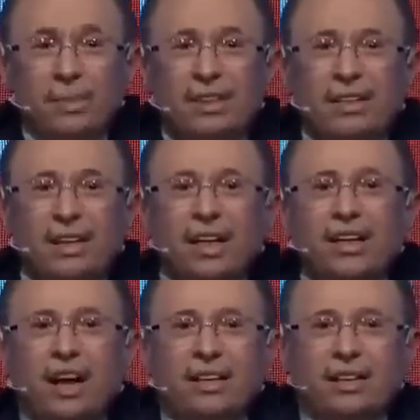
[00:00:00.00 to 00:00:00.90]
misliyle
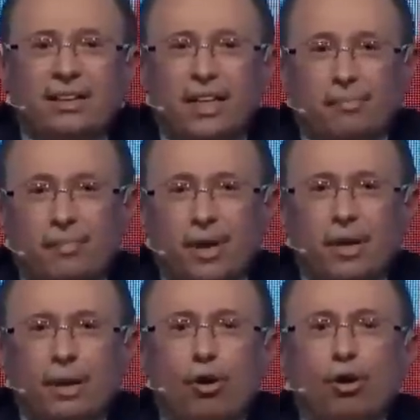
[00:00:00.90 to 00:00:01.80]
iade ettiğim
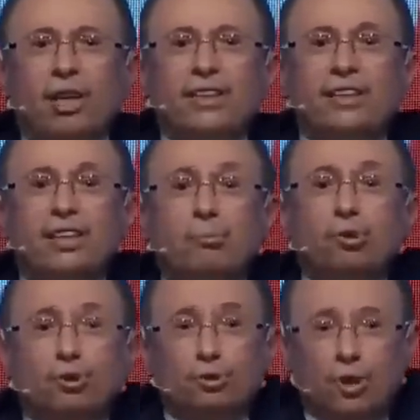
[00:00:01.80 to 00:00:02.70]
o gazeteci
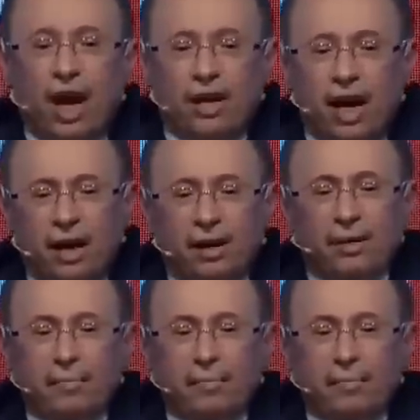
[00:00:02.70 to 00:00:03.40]
bozuntularına